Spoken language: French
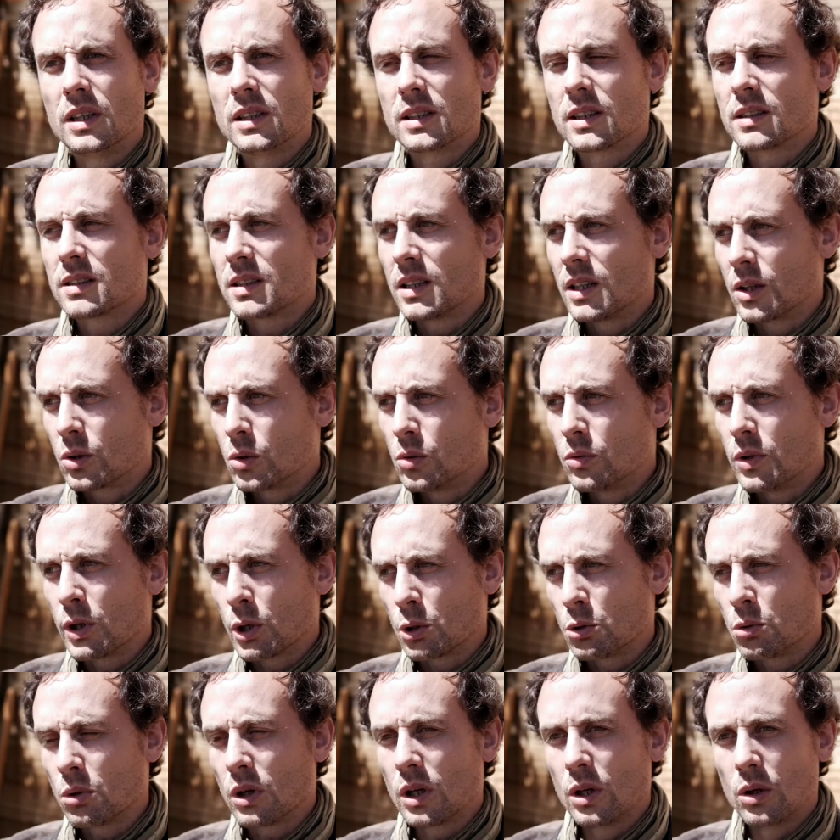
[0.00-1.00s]
Et ça, c'est la
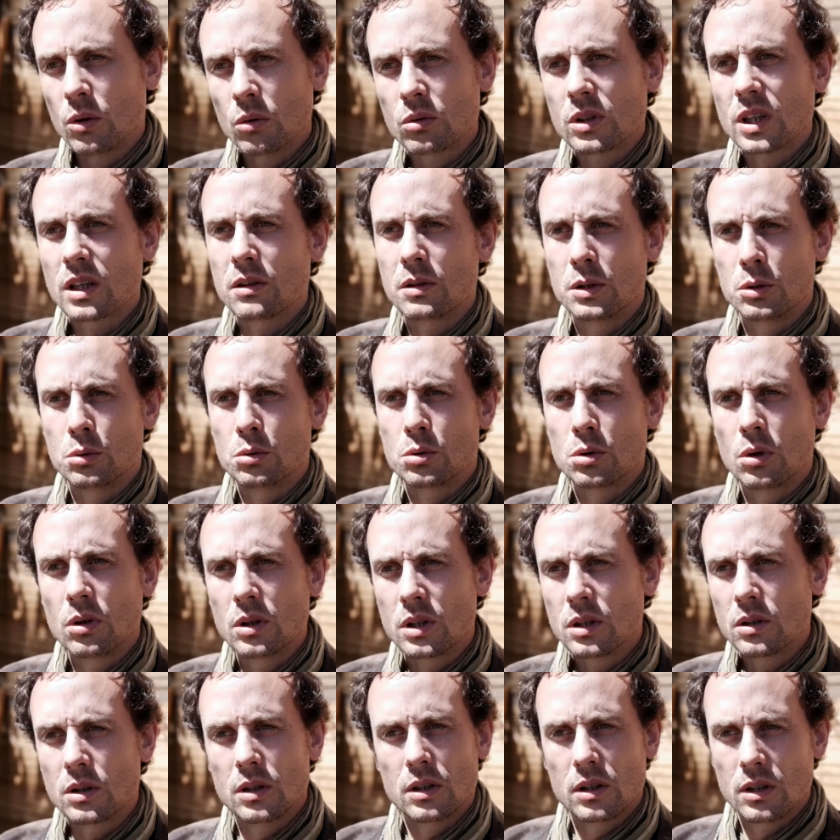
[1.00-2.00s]
couverture et le non-travail du
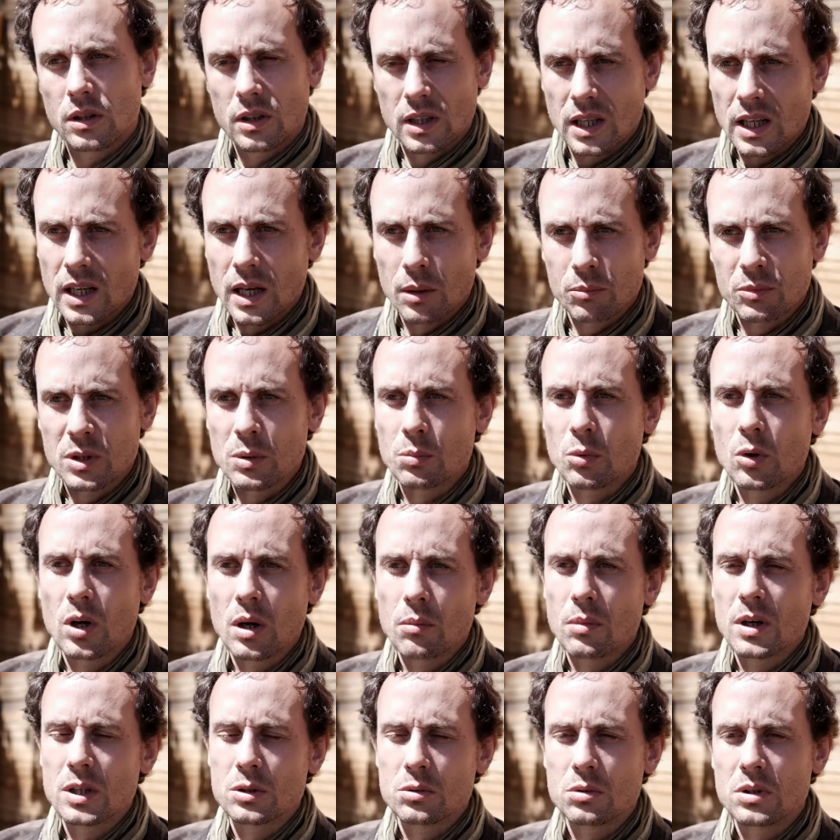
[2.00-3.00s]
sol qui est un petit peu
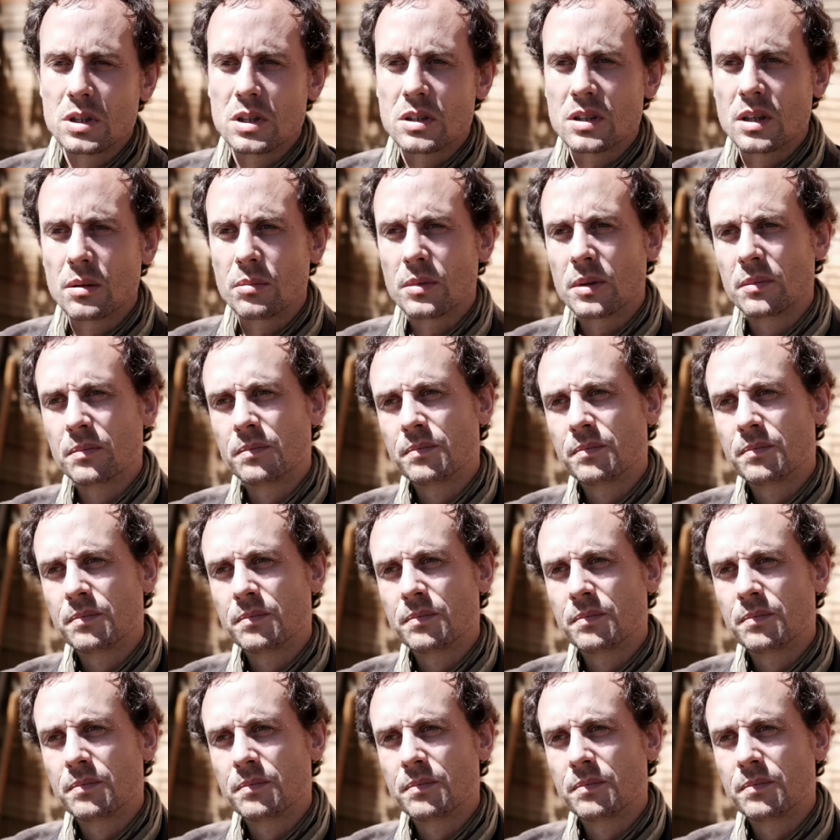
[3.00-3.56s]
la base du système.